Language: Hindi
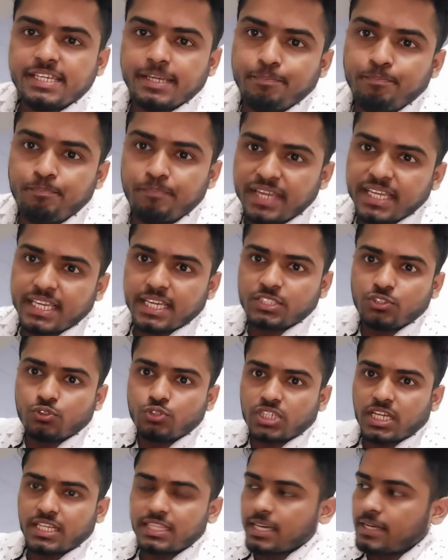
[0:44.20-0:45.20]
हाँ तो भाई
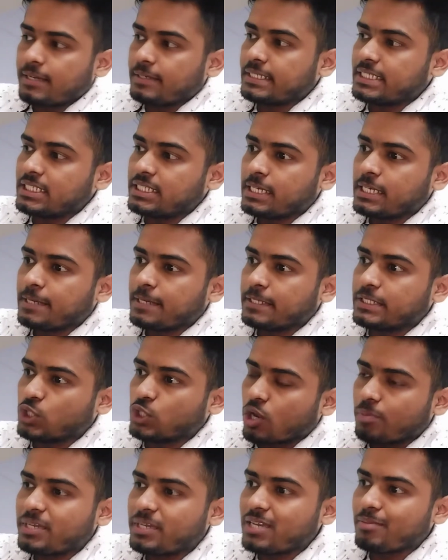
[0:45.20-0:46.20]
जॉब अभी
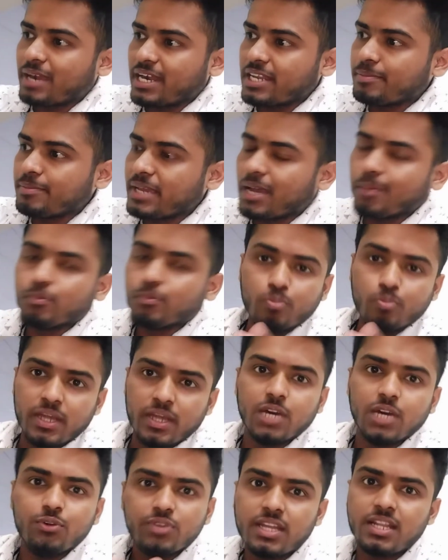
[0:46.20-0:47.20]
नहीं डेढ़ महीने
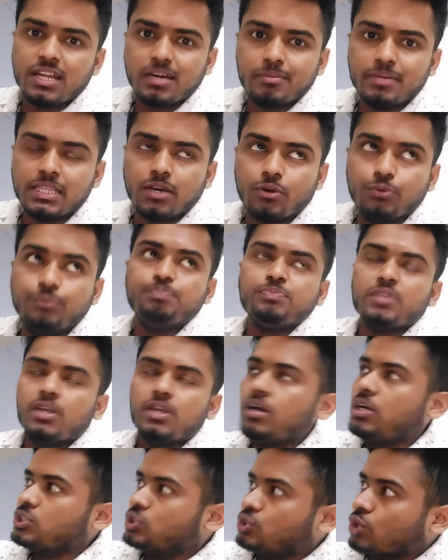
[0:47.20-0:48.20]
पहले ही लग चुकी है
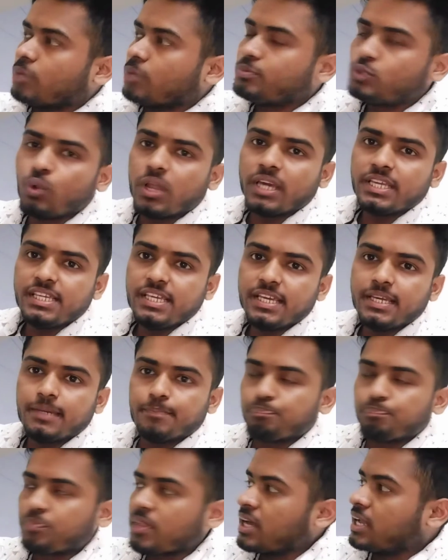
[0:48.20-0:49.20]
मेरा ऐसा
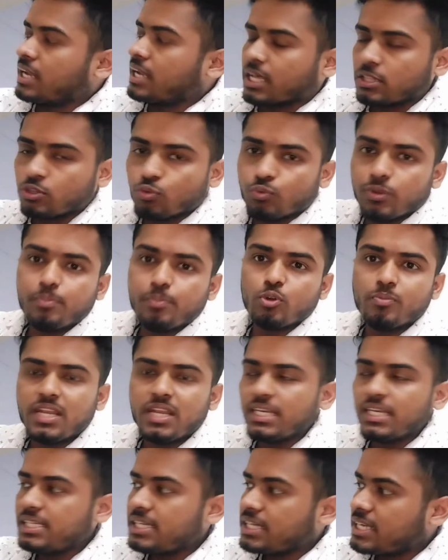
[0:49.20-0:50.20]
मानना है कि
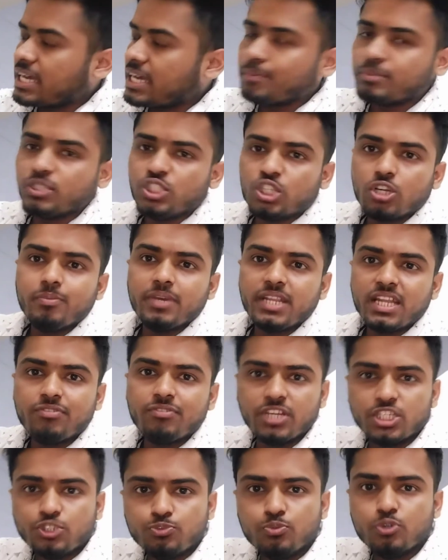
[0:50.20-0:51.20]
नाइन टू सिक्स जॉब के
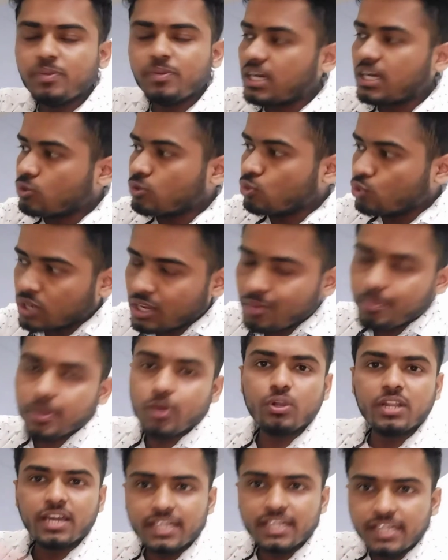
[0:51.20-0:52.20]
बाद अगर
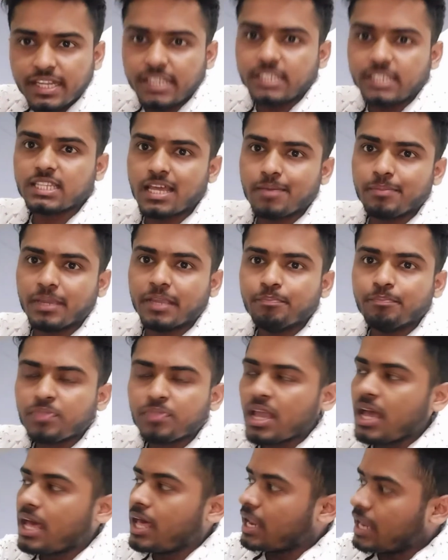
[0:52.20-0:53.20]
आप अपने आप को नहीं
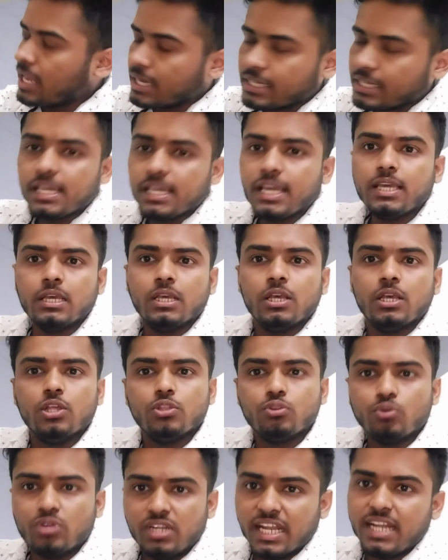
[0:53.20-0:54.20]
कोसते हो और
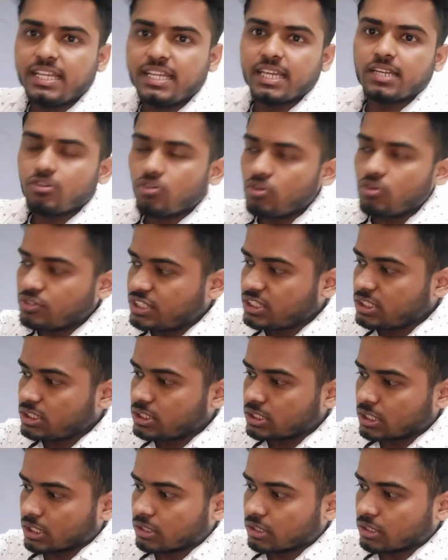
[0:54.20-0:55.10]
उस काम को आप